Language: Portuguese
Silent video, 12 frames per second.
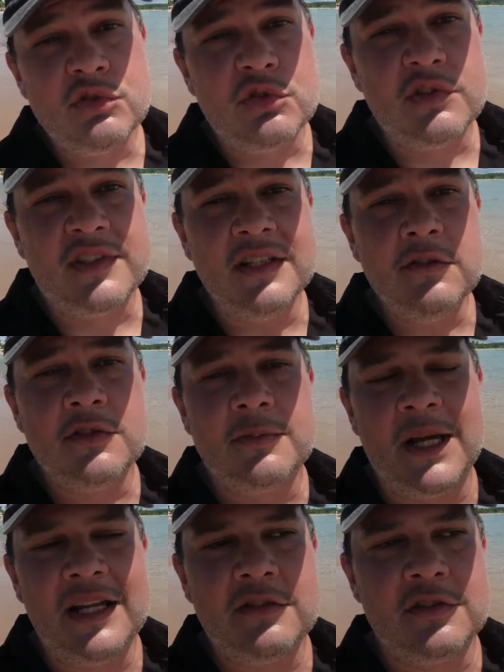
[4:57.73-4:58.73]
uns 200
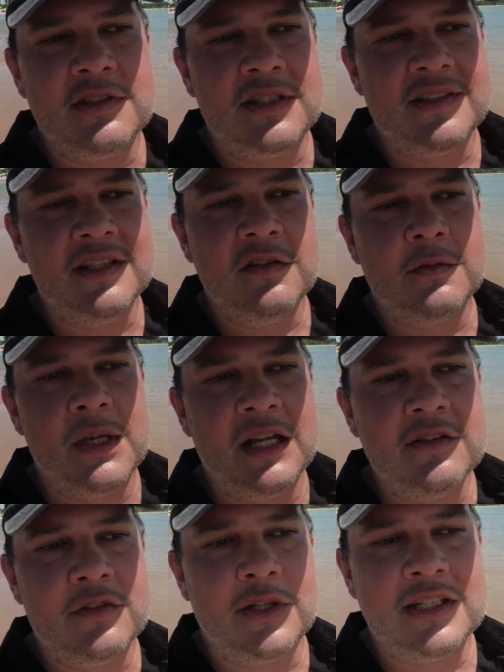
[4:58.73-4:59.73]
metros, 300
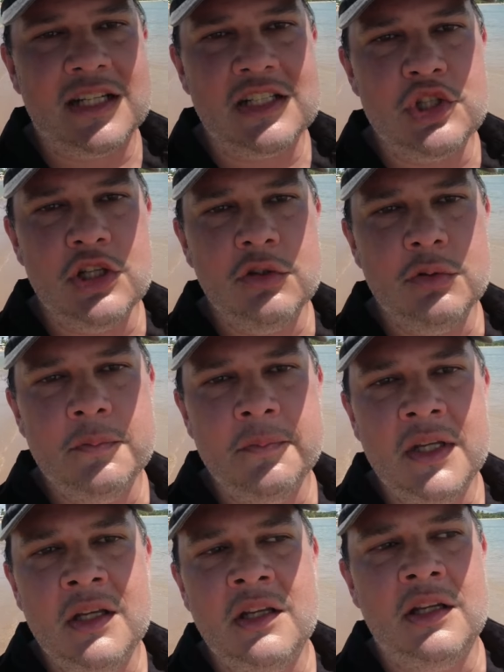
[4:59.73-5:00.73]
metros eu acredito,
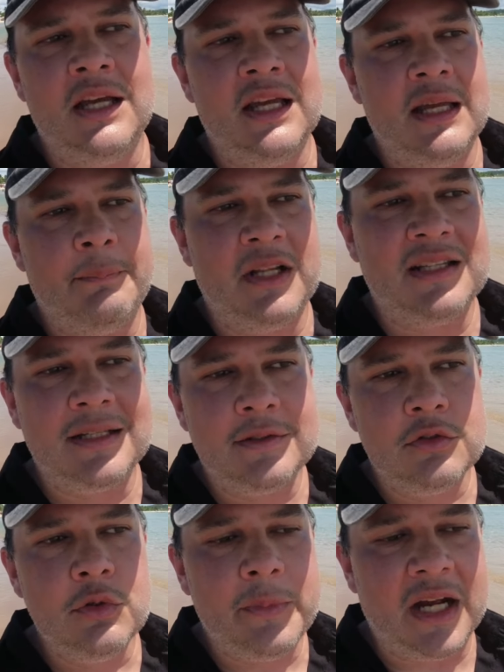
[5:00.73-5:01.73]
é, para
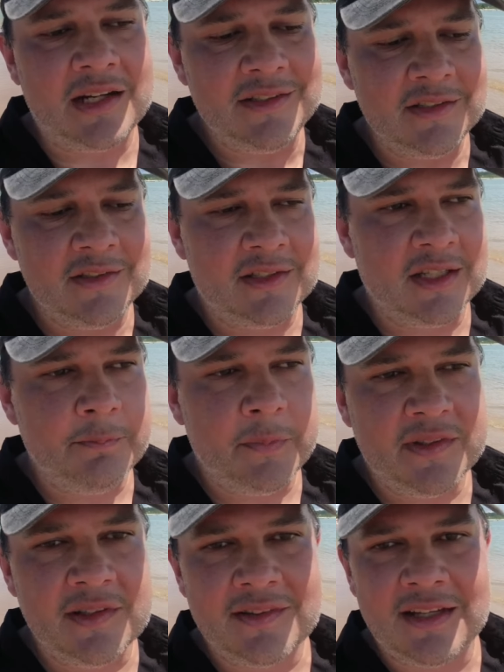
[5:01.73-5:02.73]
dentro do mar sem
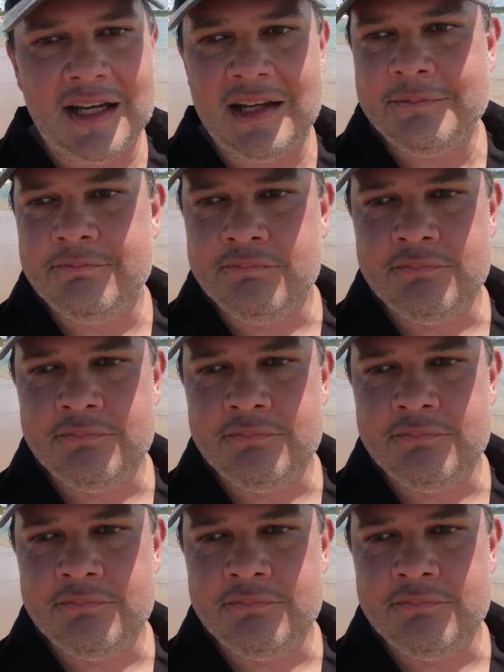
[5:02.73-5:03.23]
precisar